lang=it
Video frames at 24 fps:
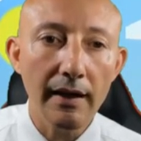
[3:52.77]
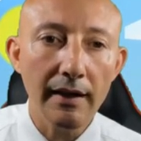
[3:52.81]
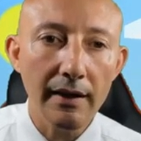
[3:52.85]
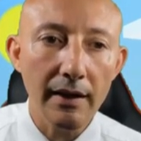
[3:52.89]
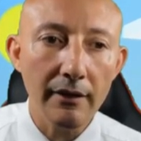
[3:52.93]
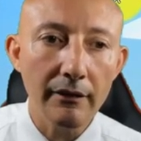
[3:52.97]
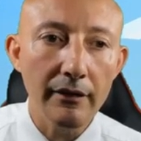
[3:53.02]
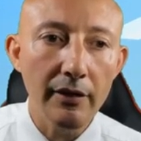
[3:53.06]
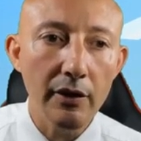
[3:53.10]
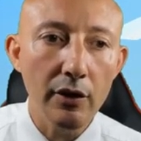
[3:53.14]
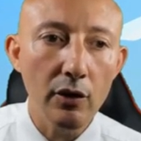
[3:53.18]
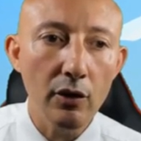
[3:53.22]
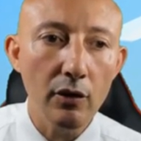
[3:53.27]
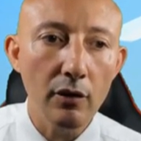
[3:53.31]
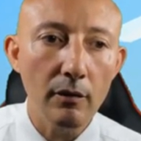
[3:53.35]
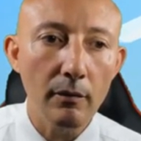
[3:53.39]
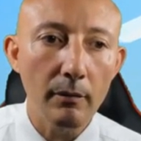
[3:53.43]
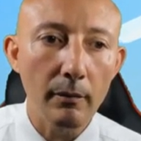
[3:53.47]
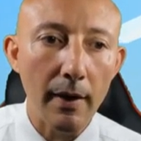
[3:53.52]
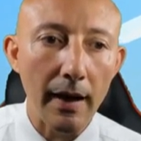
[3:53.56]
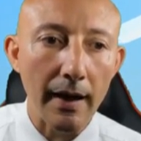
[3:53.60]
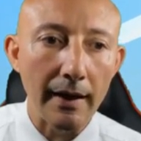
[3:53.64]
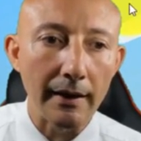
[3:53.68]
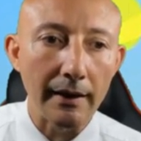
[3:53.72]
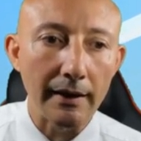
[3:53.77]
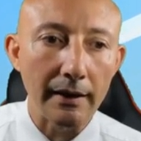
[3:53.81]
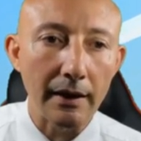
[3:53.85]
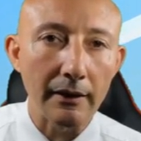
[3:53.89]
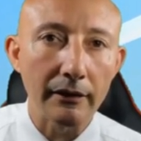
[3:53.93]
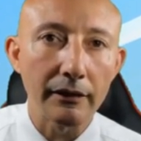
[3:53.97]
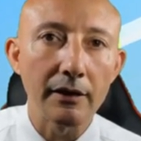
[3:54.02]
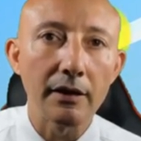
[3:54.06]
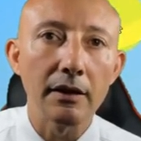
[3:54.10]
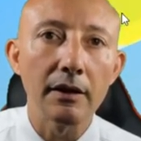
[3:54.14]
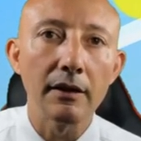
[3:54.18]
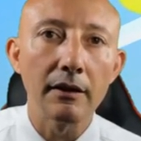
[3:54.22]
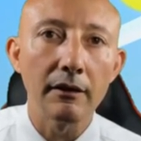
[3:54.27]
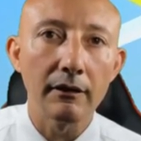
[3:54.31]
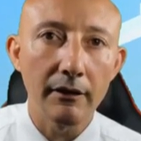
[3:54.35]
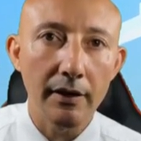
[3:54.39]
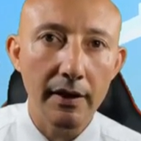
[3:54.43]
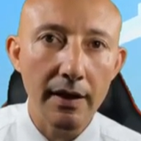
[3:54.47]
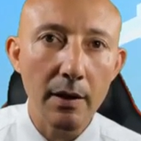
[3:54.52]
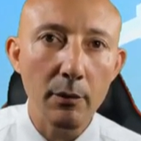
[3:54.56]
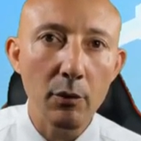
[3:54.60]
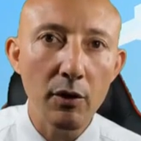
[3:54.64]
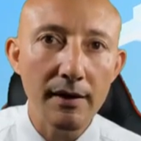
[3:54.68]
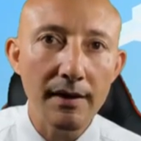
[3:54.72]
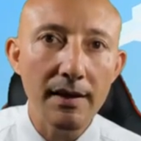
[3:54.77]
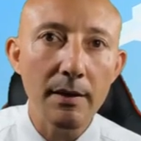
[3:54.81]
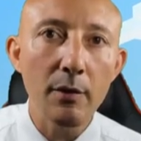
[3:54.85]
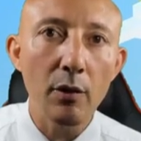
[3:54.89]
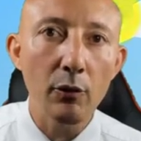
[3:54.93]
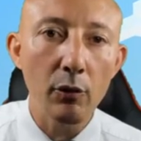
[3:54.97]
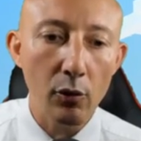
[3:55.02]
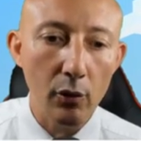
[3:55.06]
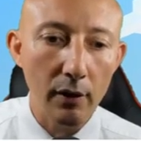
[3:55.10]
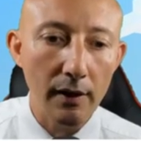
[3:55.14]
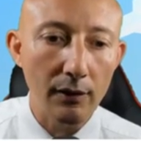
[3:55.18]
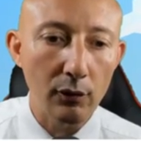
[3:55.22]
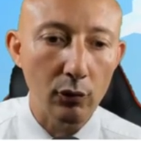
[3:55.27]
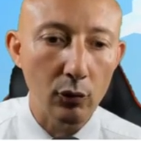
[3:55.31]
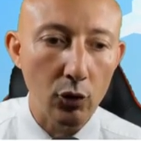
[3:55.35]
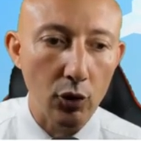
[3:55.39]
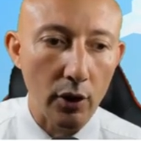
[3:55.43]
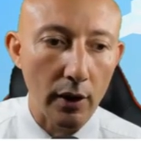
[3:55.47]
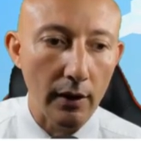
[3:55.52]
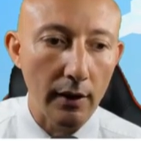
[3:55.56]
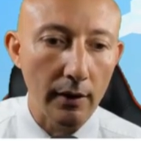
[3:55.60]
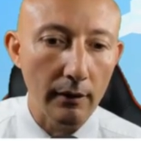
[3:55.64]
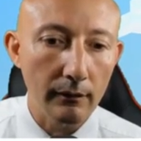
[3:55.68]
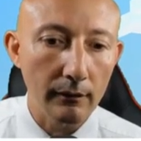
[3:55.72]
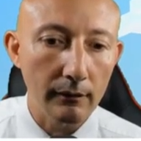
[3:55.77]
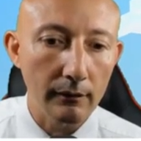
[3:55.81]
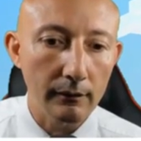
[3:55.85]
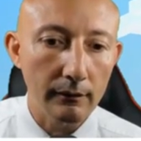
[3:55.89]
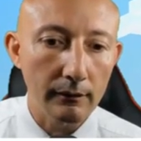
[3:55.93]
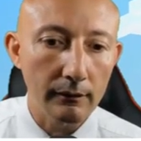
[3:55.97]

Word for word: e riavvio Minecraft. Vediamo insieme quello che succede.